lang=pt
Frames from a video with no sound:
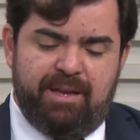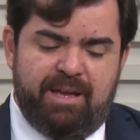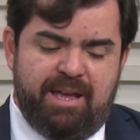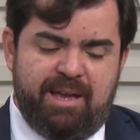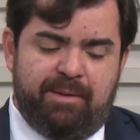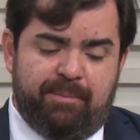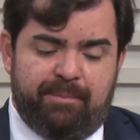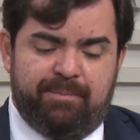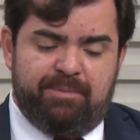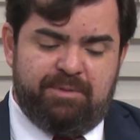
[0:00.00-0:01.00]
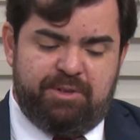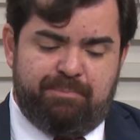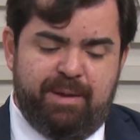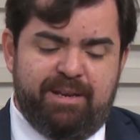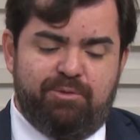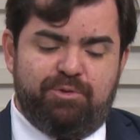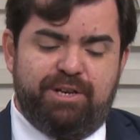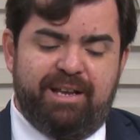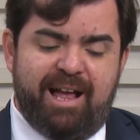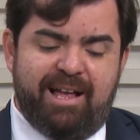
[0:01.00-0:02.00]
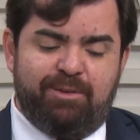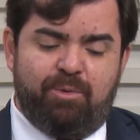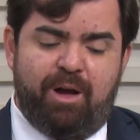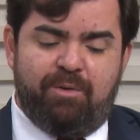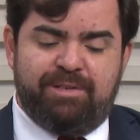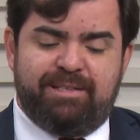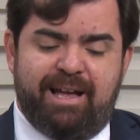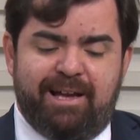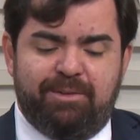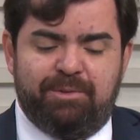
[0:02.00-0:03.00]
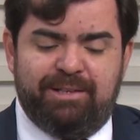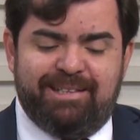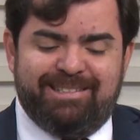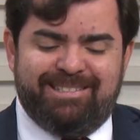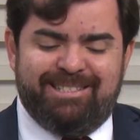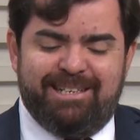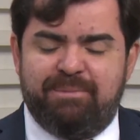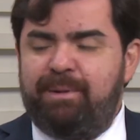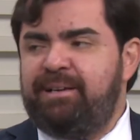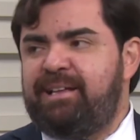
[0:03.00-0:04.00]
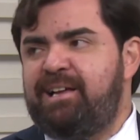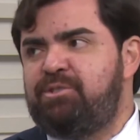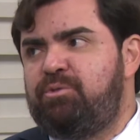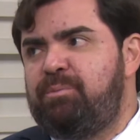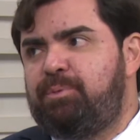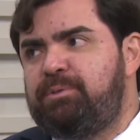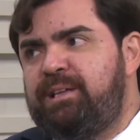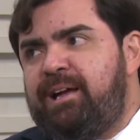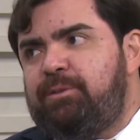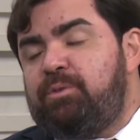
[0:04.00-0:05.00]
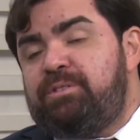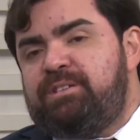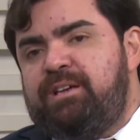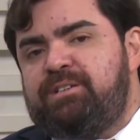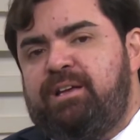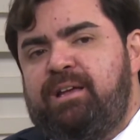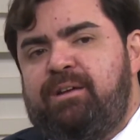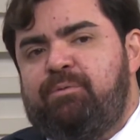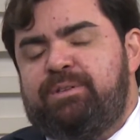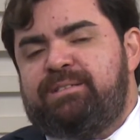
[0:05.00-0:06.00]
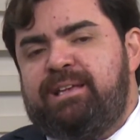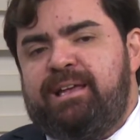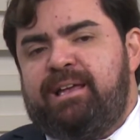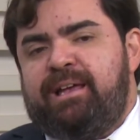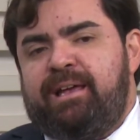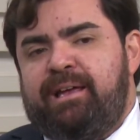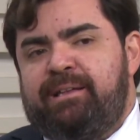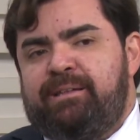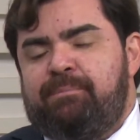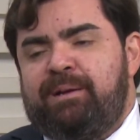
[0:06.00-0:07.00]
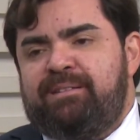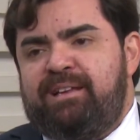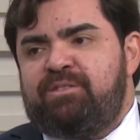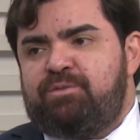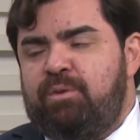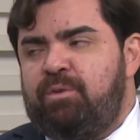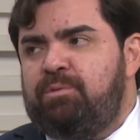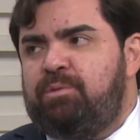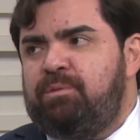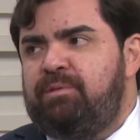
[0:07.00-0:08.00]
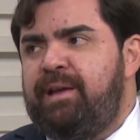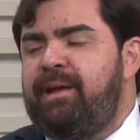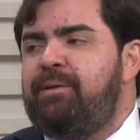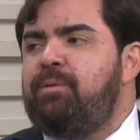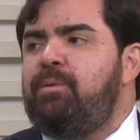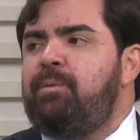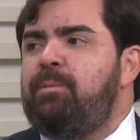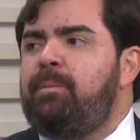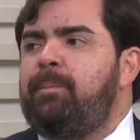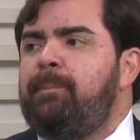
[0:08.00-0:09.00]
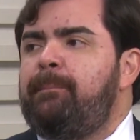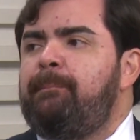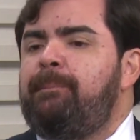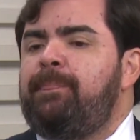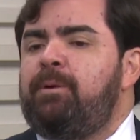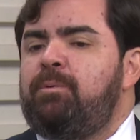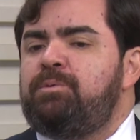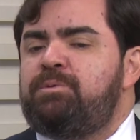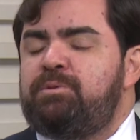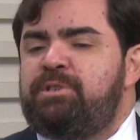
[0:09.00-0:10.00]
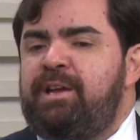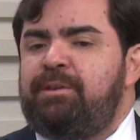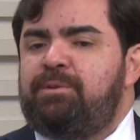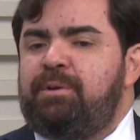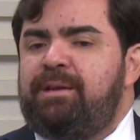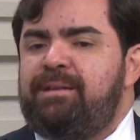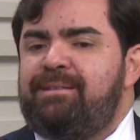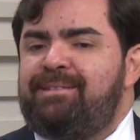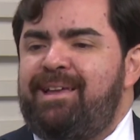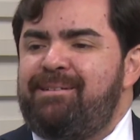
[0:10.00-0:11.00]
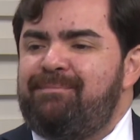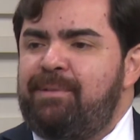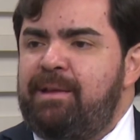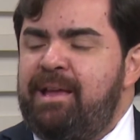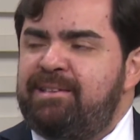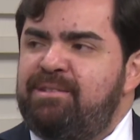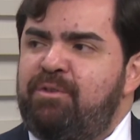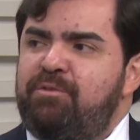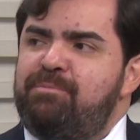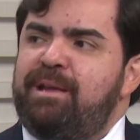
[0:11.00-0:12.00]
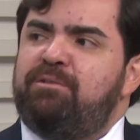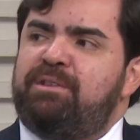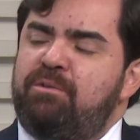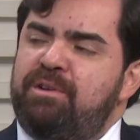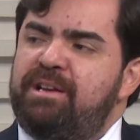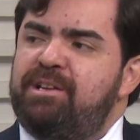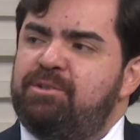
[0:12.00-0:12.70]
E de perigo gerado ao estado de liberdade do imputado, ou seja, você é, manter solto né, um, um, um sujeito que tem esse envolvimento tão grande